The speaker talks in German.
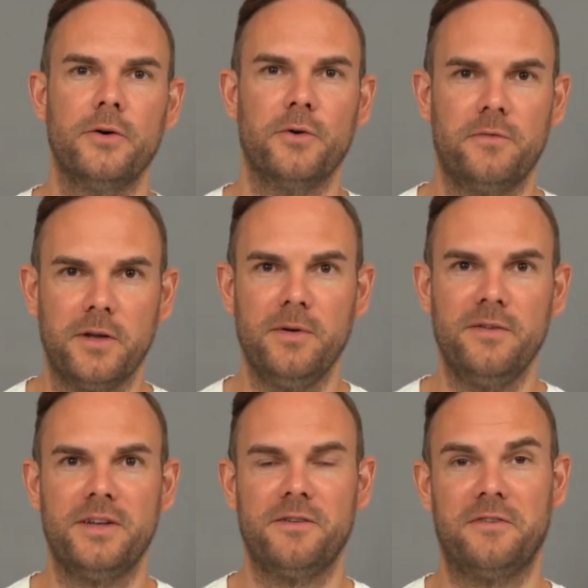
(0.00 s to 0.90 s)
Und wie
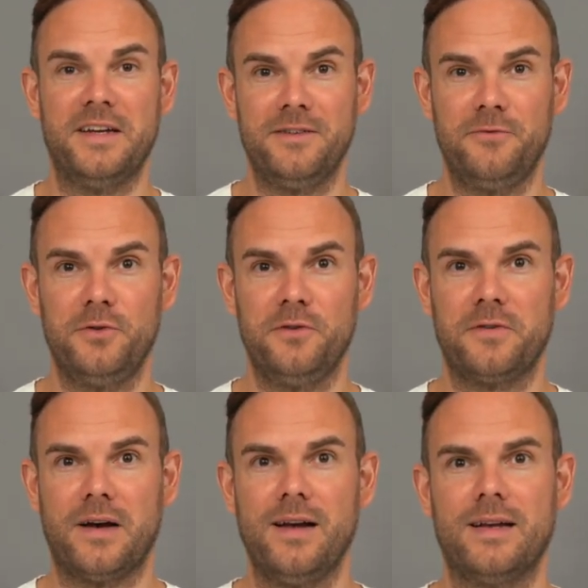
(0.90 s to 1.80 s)
immer, wenn ihr weiterführende
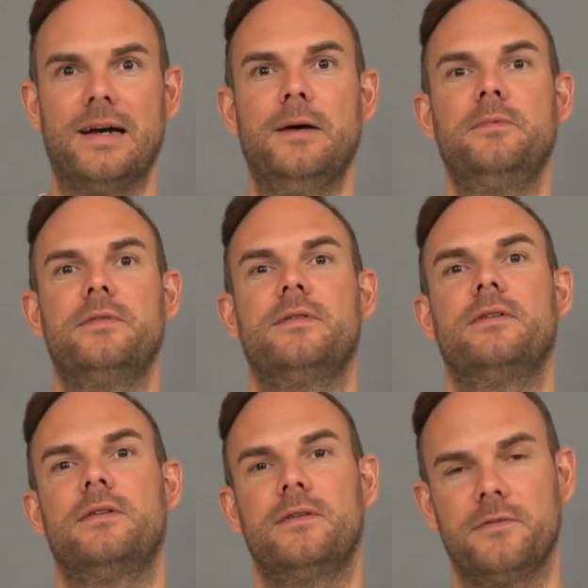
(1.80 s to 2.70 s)
Fragen habt,
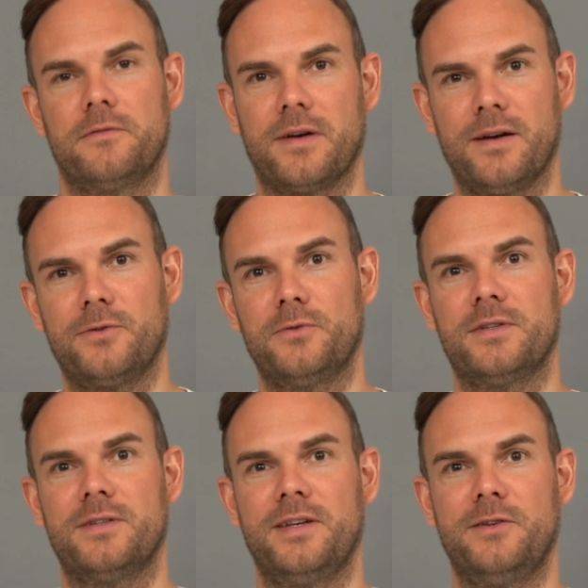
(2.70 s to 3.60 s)
fragt
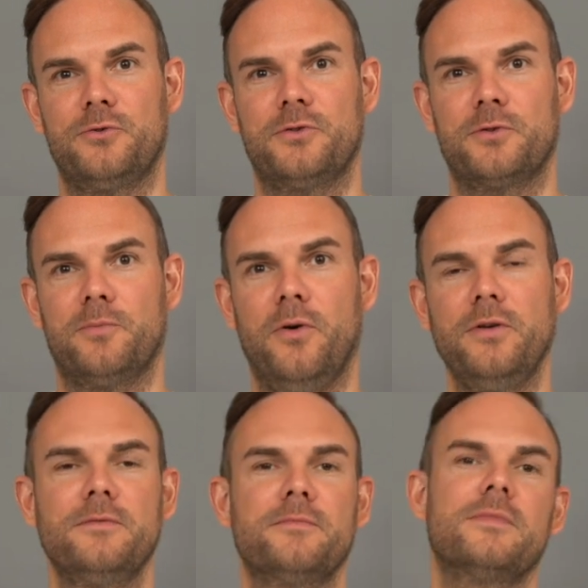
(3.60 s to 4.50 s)
unseren technischen
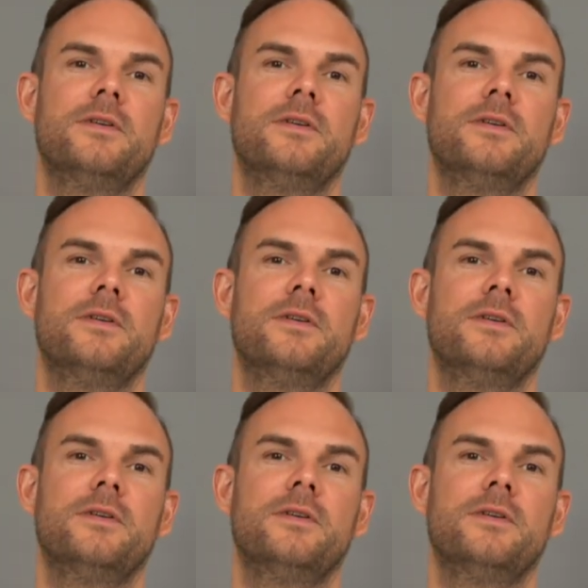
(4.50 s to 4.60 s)
Support